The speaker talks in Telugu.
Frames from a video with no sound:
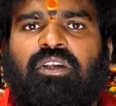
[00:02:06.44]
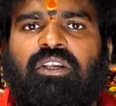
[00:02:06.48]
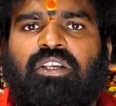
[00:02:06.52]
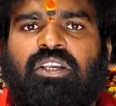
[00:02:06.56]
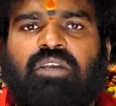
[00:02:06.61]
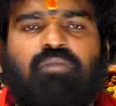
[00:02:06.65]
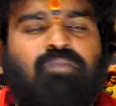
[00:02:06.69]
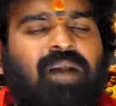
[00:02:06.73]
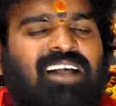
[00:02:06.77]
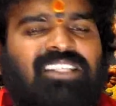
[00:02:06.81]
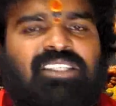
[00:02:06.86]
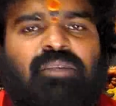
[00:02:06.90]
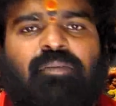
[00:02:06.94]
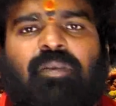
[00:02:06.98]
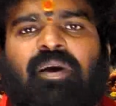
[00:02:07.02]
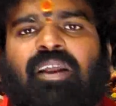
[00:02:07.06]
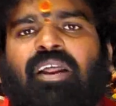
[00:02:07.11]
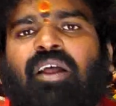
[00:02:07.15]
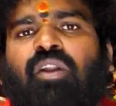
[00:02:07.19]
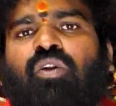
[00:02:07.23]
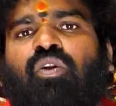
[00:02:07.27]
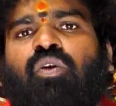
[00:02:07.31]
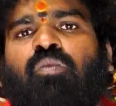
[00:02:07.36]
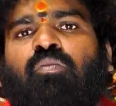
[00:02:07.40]
ఈ
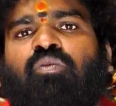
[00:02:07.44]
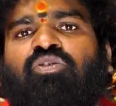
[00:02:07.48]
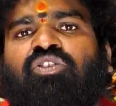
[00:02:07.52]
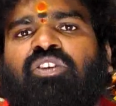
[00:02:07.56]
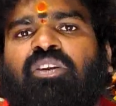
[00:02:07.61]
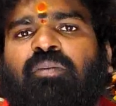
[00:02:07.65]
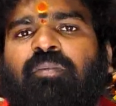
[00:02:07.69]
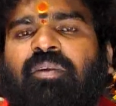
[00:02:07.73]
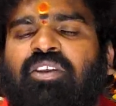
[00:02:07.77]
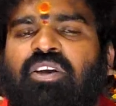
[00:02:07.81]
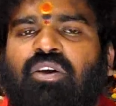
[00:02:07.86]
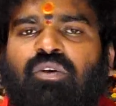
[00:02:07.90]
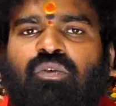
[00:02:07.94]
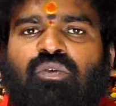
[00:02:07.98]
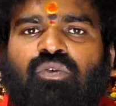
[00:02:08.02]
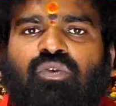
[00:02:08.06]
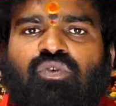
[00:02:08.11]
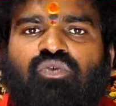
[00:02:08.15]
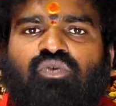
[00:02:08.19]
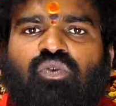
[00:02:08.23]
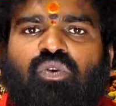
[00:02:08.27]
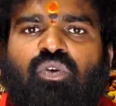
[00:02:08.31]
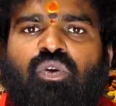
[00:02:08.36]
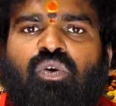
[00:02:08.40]
మాసపాలల్లో మొదట పదిహేను
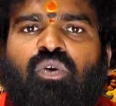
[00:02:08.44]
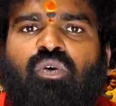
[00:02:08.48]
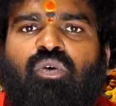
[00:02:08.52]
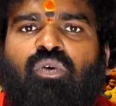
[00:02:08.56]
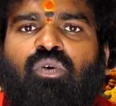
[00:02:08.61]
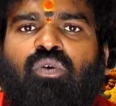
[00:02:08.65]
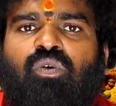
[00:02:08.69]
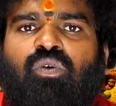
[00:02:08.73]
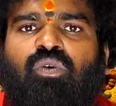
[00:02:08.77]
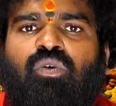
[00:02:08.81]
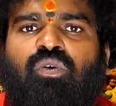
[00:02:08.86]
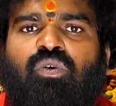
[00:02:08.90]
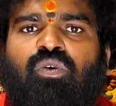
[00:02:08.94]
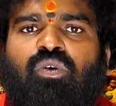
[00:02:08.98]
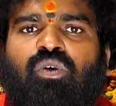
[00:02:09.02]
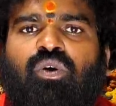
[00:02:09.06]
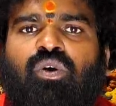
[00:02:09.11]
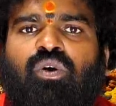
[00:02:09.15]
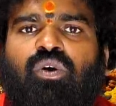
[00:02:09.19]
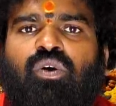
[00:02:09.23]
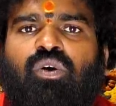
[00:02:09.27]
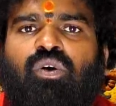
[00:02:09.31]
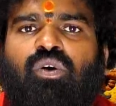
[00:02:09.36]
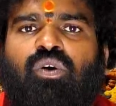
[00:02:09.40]
రోజుల్లో
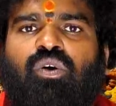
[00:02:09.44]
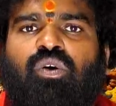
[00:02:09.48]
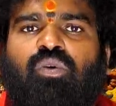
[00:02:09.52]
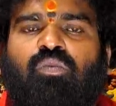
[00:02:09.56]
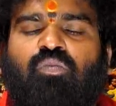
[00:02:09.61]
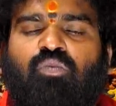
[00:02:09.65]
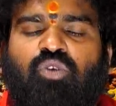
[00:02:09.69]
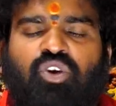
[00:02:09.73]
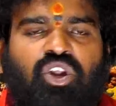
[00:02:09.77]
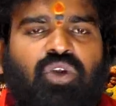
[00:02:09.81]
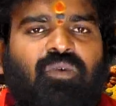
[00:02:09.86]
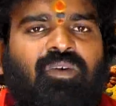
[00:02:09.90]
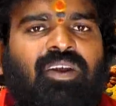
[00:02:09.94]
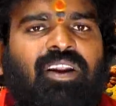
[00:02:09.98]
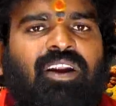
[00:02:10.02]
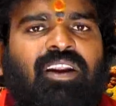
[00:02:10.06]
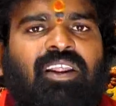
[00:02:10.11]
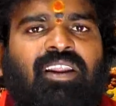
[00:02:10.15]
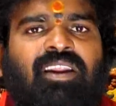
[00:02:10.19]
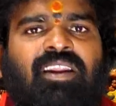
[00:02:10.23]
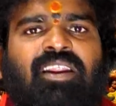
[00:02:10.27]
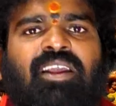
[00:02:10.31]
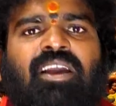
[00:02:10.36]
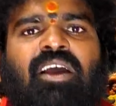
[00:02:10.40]
ముఖ్యమైన
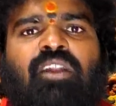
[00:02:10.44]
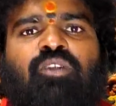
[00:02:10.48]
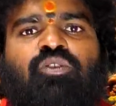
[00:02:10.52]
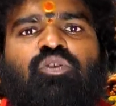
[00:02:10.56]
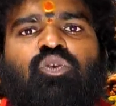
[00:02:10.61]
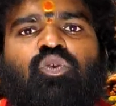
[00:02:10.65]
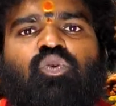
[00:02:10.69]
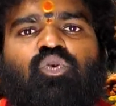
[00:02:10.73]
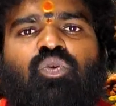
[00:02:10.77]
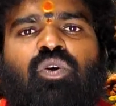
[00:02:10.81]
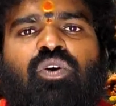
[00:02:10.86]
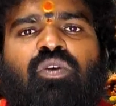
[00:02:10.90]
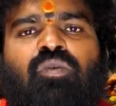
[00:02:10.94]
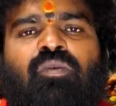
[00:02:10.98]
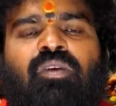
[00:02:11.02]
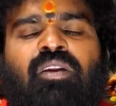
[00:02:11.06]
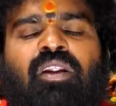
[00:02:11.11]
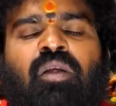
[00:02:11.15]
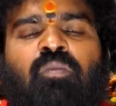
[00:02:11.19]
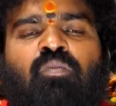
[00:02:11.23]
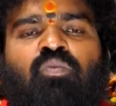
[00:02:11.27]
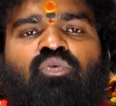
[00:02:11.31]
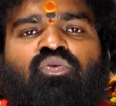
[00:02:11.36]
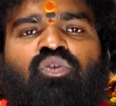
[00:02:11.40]
నిర్ణయాలు తీసుకోవడం
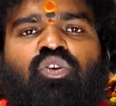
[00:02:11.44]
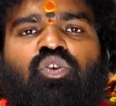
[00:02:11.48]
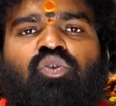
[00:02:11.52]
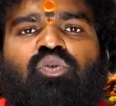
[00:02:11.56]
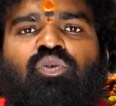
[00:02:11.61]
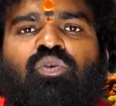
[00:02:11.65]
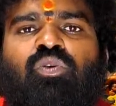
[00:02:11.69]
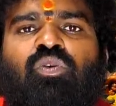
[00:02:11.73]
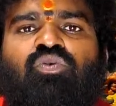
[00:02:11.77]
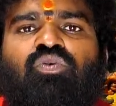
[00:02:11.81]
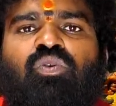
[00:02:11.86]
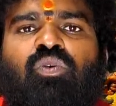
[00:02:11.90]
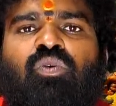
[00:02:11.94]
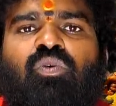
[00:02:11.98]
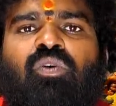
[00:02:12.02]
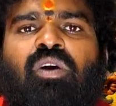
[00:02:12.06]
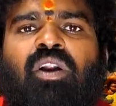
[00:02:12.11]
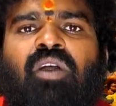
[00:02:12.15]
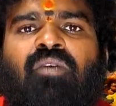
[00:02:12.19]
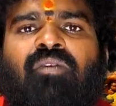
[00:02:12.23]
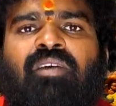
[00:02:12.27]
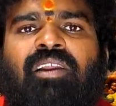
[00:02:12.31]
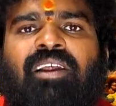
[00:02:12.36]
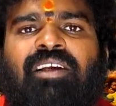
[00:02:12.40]
వల్ల ముందస్తు రోజులు
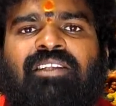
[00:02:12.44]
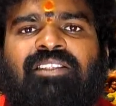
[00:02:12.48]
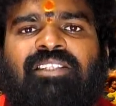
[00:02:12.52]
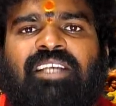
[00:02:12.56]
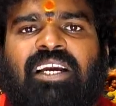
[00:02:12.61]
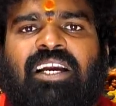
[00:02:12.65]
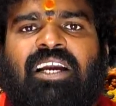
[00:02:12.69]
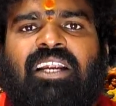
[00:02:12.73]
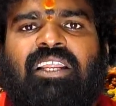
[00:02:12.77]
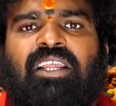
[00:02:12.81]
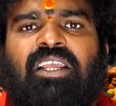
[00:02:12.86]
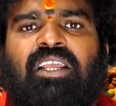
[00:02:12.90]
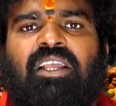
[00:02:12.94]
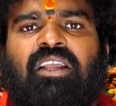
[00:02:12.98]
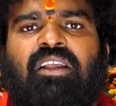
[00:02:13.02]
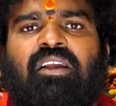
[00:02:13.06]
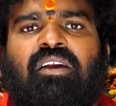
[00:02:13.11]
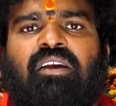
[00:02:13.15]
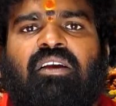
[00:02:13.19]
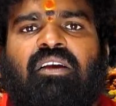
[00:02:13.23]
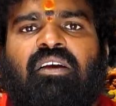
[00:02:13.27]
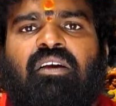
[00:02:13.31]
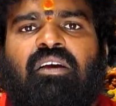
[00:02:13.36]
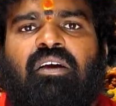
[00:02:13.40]
కూడా వీళ్ళకి చక్కటి
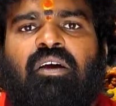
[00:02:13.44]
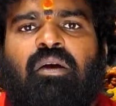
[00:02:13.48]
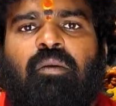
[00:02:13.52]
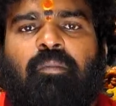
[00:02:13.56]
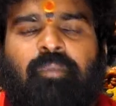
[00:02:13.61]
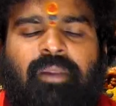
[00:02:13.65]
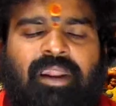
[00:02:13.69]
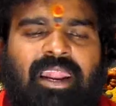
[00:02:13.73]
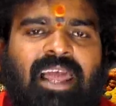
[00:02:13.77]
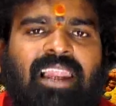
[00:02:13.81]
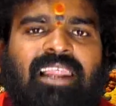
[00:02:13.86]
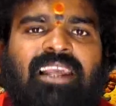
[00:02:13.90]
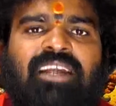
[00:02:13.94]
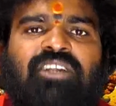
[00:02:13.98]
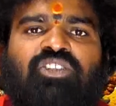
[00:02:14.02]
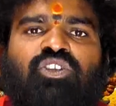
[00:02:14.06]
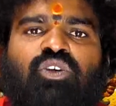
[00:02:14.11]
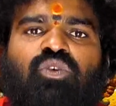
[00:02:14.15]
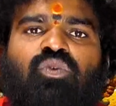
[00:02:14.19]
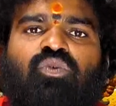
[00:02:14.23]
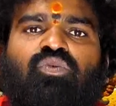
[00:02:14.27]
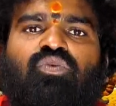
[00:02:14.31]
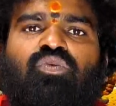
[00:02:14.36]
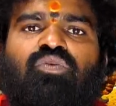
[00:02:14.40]
ప్రణాళిక
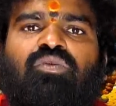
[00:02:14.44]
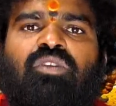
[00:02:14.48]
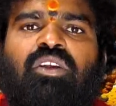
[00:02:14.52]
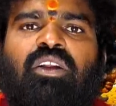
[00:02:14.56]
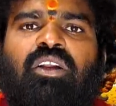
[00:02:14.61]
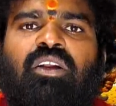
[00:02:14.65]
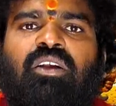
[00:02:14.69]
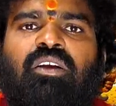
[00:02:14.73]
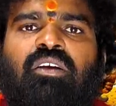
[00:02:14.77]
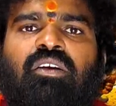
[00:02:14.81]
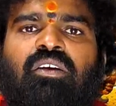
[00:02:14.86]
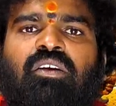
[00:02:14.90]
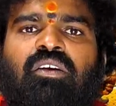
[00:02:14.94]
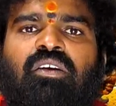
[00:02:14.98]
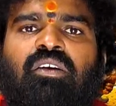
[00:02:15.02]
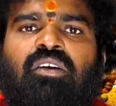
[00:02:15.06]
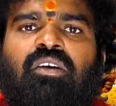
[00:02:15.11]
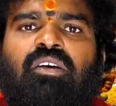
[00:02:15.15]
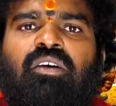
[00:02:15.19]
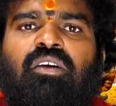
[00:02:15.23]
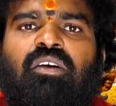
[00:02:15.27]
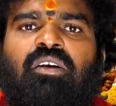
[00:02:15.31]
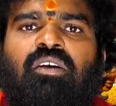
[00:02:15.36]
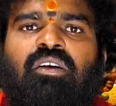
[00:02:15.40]
జరుగుతుంది
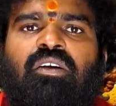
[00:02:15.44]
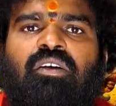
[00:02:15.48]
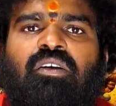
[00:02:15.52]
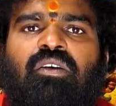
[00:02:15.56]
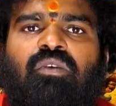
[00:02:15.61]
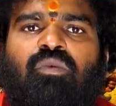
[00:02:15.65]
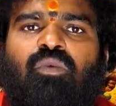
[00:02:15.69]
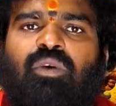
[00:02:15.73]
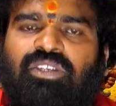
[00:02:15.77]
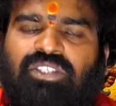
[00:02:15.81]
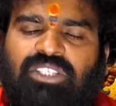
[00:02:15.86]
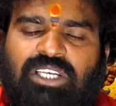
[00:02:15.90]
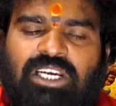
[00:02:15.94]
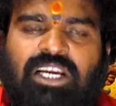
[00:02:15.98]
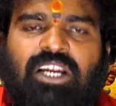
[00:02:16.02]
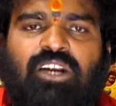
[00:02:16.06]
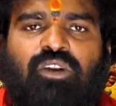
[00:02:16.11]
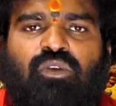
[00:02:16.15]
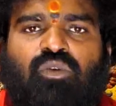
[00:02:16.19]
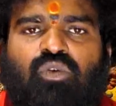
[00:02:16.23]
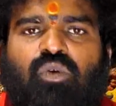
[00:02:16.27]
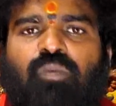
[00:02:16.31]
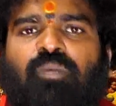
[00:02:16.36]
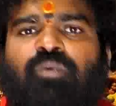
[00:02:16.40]
ఒక
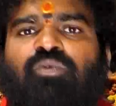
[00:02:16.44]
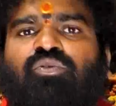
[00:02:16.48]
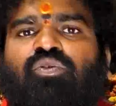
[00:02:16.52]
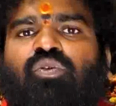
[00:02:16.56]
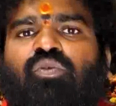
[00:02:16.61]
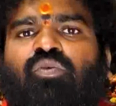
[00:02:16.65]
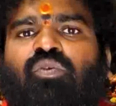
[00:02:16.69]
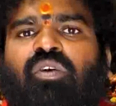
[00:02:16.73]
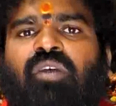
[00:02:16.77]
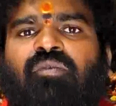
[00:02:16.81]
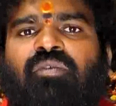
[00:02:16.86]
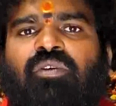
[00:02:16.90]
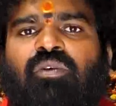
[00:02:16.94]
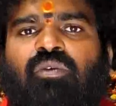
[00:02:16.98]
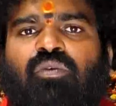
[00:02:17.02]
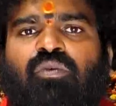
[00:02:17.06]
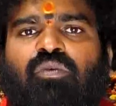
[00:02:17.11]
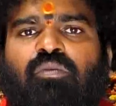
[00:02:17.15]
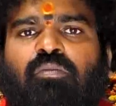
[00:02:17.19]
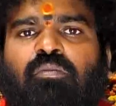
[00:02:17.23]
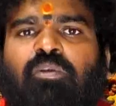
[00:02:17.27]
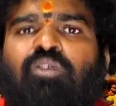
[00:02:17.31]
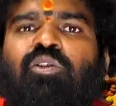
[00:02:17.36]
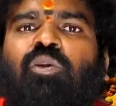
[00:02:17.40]
చక్కటి రూపంతో కూడా వీరు
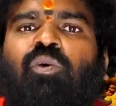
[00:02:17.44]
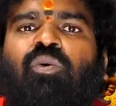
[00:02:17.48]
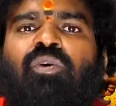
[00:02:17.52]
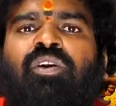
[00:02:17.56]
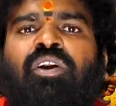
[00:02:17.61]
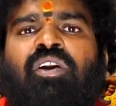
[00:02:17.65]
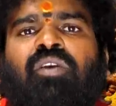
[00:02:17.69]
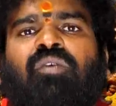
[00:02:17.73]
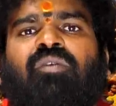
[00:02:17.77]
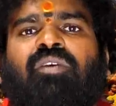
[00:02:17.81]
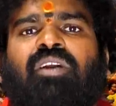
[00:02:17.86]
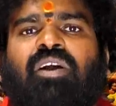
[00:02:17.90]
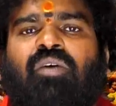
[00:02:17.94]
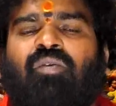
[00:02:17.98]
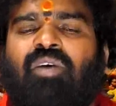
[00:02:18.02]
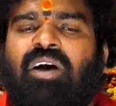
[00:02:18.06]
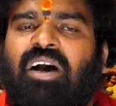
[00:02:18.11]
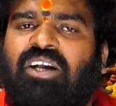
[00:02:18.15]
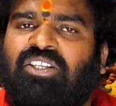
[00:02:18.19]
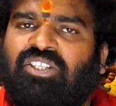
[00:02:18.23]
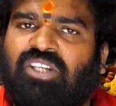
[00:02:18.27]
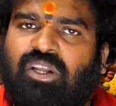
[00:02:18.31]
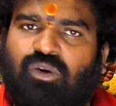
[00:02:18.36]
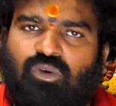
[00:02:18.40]
మెదులుకునేటువంటి
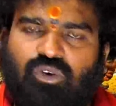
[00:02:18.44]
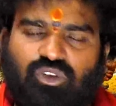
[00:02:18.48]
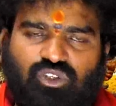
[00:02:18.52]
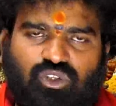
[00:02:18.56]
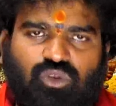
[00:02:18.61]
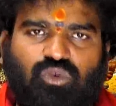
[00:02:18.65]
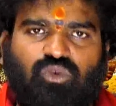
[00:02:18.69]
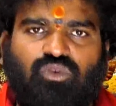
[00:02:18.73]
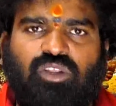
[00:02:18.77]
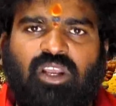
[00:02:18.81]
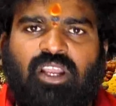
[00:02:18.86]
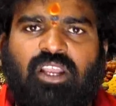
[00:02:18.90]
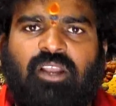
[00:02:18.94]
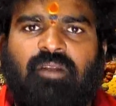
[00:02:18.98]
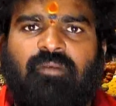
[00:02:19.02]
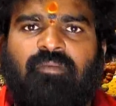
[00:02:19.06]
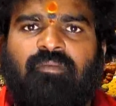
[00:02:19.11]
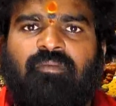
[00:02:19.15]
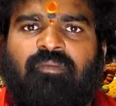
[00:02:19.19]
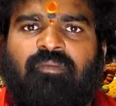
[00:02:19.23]
అవకాశాలు కూడా జరుగుతాయి